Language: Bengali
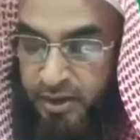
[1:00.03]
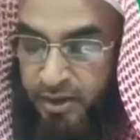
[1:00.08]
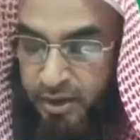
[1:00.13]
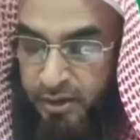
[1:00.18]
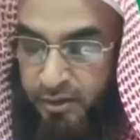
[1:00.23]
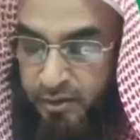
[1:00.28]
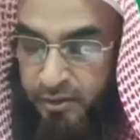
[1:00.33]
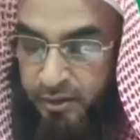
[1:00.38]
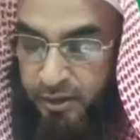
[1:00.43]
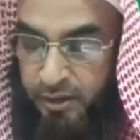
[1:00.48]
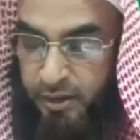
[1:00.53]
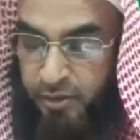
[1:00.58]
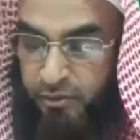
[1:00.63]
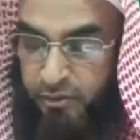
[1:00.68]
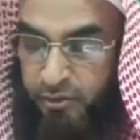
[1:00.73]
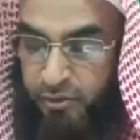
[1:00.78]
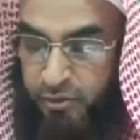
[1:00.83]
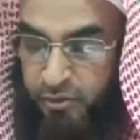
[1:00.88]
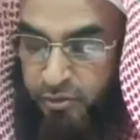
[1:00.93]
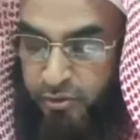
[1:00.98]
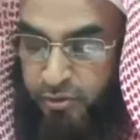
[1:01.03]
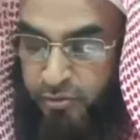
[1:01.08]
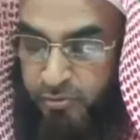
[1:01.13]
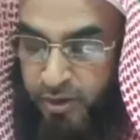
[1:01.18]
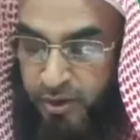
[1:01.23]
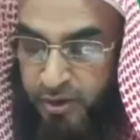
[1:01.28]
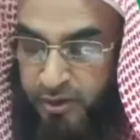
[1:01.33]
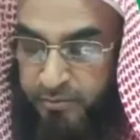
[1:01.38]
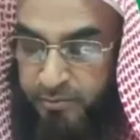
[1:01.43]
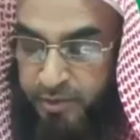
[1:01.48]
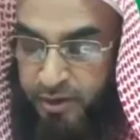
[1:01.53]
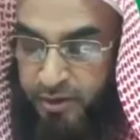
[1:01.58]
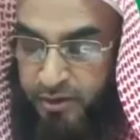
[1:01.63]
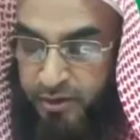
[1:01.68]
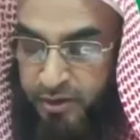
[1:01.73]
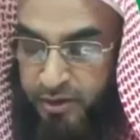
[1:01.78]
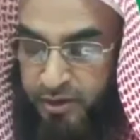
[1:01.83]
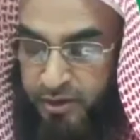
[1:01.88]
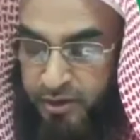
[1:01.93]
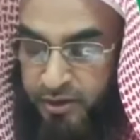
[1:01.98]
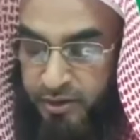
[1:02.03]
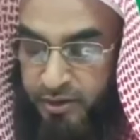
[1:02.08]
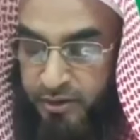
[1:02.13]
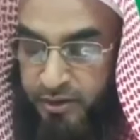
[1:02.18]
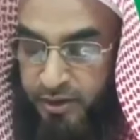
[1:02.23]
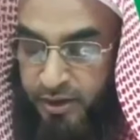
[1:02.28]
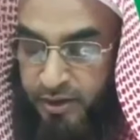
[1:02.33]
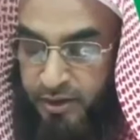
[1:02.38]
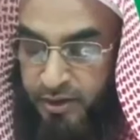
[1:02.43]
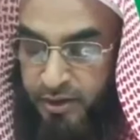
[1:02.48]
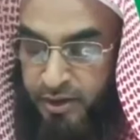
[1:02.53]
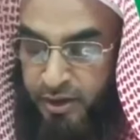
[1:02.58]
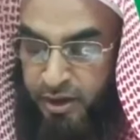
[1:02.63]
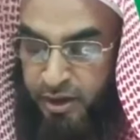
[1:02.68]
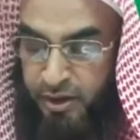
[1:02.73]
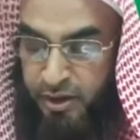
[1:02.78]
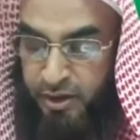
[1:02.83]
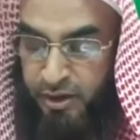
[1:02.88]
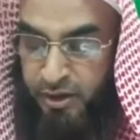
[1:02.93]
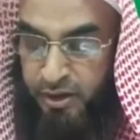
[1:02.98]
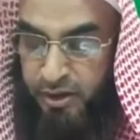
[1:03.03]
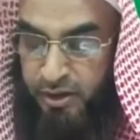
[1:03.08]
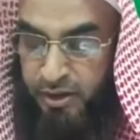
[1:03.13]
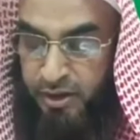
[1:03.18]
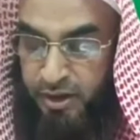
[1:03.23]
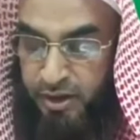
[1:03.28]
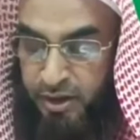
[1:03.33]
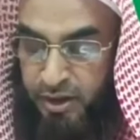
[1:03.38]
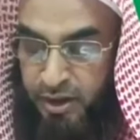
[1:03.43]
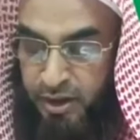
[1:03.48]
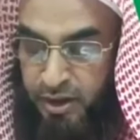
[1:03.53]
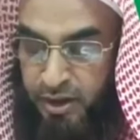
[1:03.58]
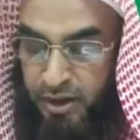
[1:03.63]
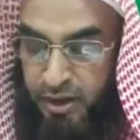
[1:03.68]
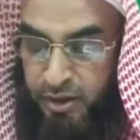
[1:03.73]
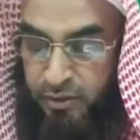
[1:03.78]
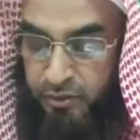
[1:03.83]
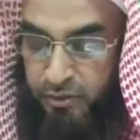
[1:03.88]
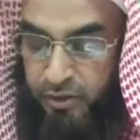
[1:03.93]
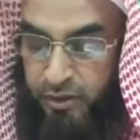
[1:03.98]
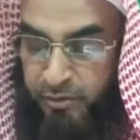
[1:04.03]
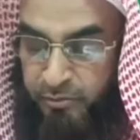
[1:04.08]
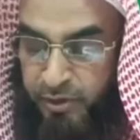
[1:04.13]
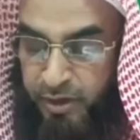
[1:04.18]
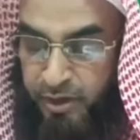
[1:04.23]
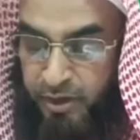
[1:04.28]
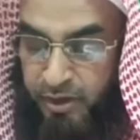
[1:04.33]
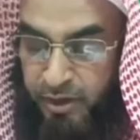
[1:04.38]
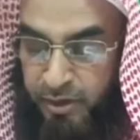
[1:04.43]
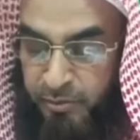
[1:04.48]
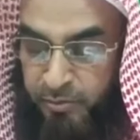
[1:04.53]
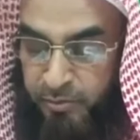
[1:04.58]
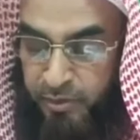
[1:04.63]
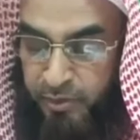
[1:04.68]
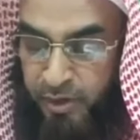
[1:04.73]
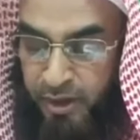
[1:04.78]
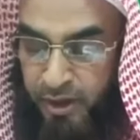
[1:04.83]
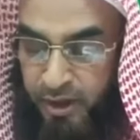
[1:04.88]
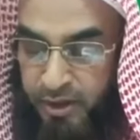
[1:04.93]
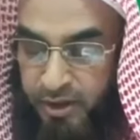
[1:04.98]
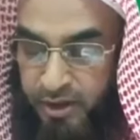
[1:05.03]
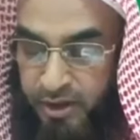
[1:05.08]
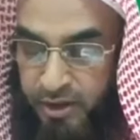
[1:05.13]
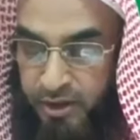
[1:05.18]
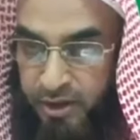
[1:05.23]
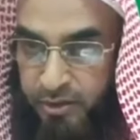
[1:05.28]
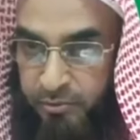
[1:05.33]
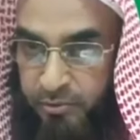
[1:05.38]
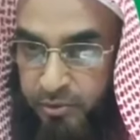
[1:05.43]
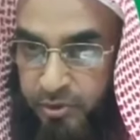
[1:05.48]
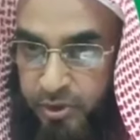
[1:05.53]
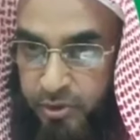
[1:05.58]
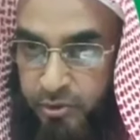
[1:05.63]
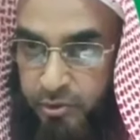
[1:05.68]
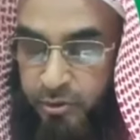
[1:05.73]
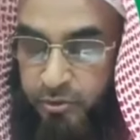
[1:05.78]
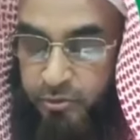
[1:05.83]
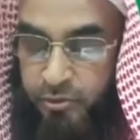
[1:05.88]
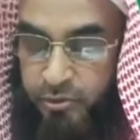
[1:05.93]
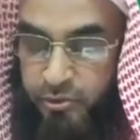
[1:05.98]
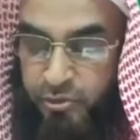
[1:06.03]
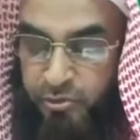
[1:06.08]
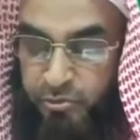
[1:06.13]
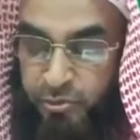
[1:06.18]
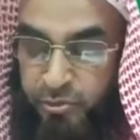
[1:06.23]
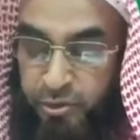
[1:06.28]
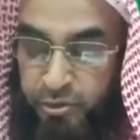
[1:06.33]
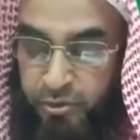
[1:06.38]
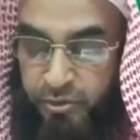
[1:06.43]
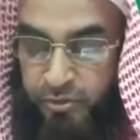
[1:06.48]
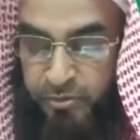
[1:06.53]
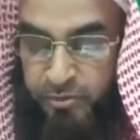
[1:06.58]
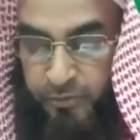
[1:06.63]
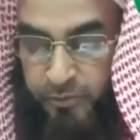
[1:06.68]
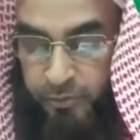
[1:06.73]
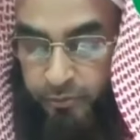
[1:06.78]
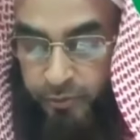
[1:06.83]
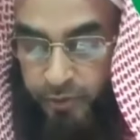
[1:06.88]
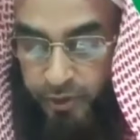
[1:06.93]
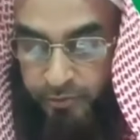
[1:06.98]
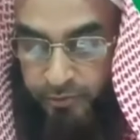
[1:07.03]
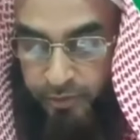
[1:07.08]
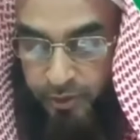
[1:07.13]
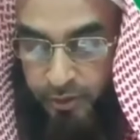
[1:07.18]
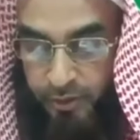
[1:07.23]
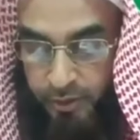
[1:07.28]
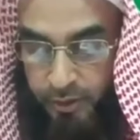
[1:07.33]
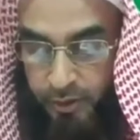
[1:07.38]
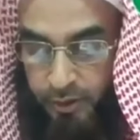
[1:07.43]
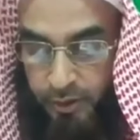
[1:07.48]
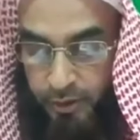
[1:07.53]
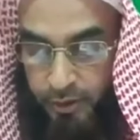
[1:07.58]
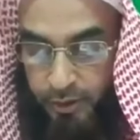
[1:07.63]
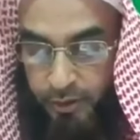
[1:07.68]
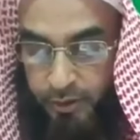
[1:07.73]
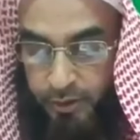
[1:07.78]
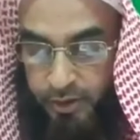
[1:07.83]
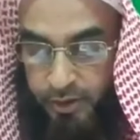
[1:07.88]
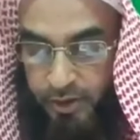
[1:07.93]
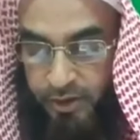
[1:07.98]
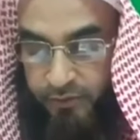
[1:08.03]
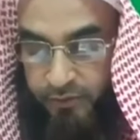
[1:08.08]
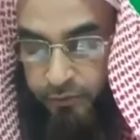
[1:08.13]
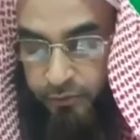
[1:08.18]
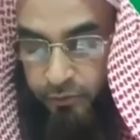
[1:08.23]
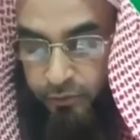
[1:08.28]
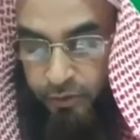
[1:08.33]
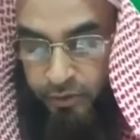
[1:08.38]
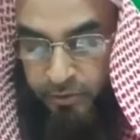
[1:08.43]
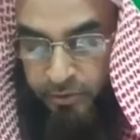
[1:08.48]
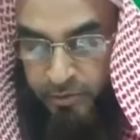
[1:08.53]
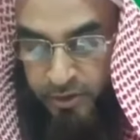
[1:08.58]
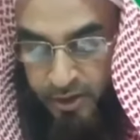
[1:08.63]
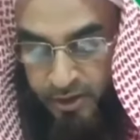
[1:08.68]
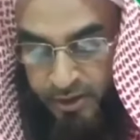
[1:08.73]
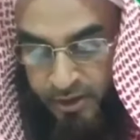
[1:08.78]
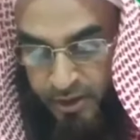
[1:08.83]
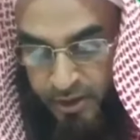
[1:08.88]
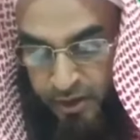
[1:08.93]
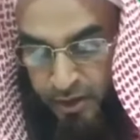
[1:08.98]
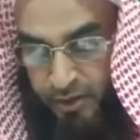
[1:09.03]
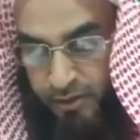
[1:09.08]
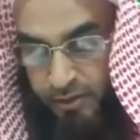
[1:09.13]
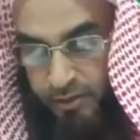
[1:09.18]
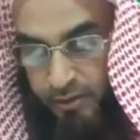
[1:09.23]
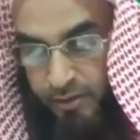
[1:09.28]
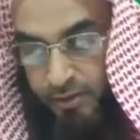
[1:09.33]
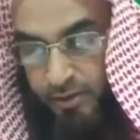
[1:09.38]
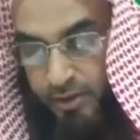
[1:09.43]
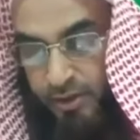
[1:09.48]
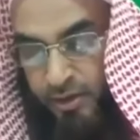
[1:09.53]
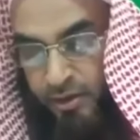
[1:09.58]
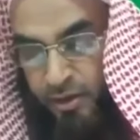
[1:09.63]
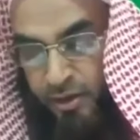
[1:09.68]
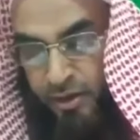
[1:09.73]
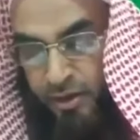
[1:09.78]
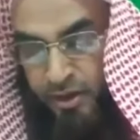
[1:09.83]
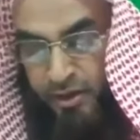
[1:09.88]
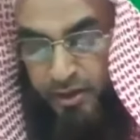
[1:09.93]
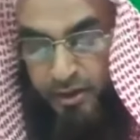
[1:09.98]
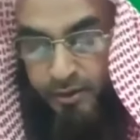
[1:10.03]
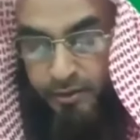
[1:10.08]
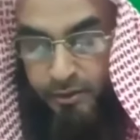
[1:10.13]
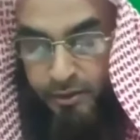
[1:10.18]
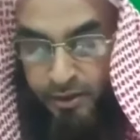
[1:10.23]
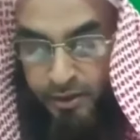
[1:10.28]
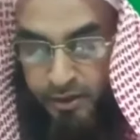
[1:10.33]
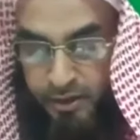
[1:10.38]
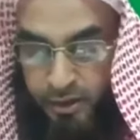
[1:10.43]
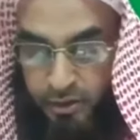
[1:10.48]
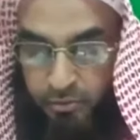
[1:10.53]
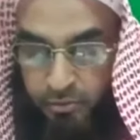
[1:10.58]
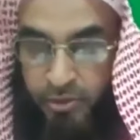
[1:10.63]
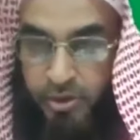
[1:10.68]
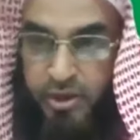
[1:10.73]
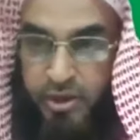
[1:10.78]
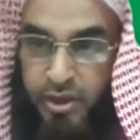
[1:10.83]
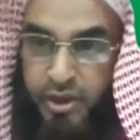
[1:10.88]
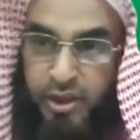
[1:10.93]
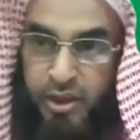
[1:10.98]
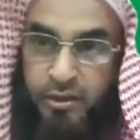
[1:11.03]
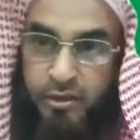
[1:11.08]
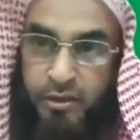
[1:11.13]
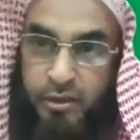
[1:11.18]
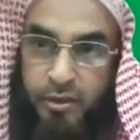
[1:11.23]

কিনা সাধারণ জনগণ ভাঙছে সেটা জায়েজ কিনা সেটা সেখানকার অলমাই কেরামগণ একসাথে বসে সর্বসম্মতি করে ফতোয়া দেবে সেই ফতোয়াতে আমি যাচ্ছি না জায়েজ না না জায়েজ না জায়েজ বলছি না